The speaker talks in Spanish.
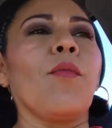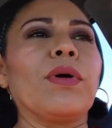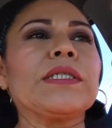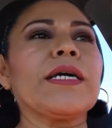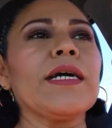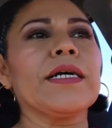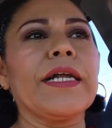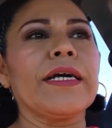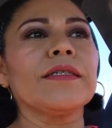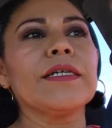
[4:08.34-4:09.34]
Pues que
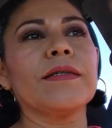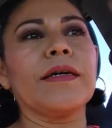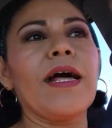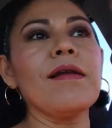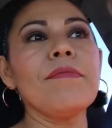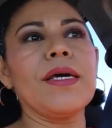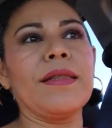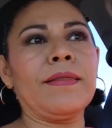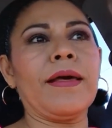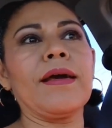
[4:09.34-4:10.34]
creen,
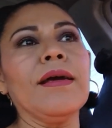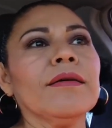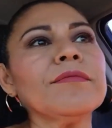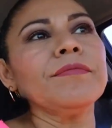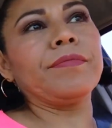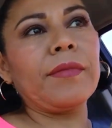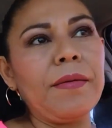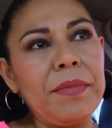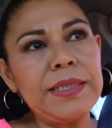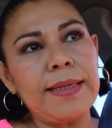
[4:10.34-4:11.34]
literalmente
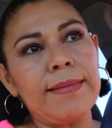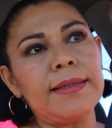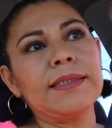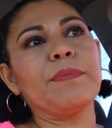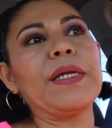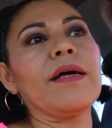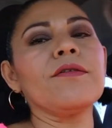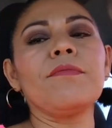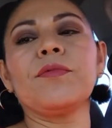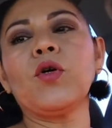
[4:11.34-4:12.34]
me estaban
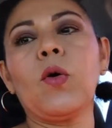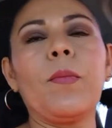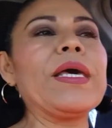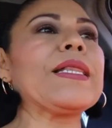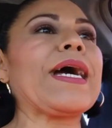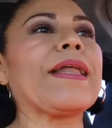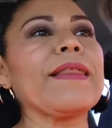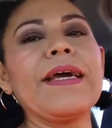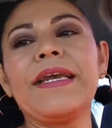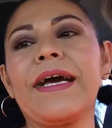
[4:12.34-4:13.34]
esperando, no me
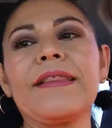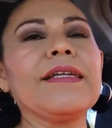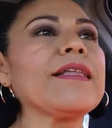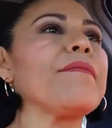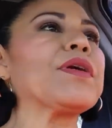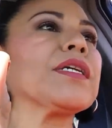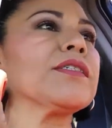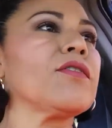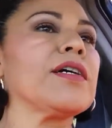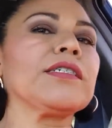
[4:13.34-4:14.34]
tardé nadita,
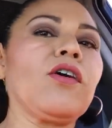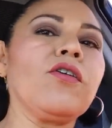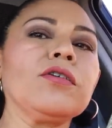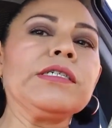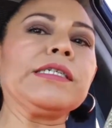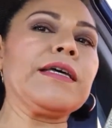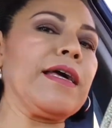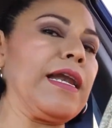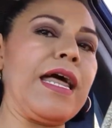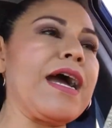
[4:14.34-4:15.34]
miren son las 11
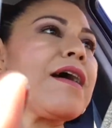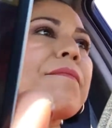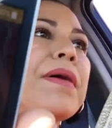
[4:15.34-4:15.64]
de la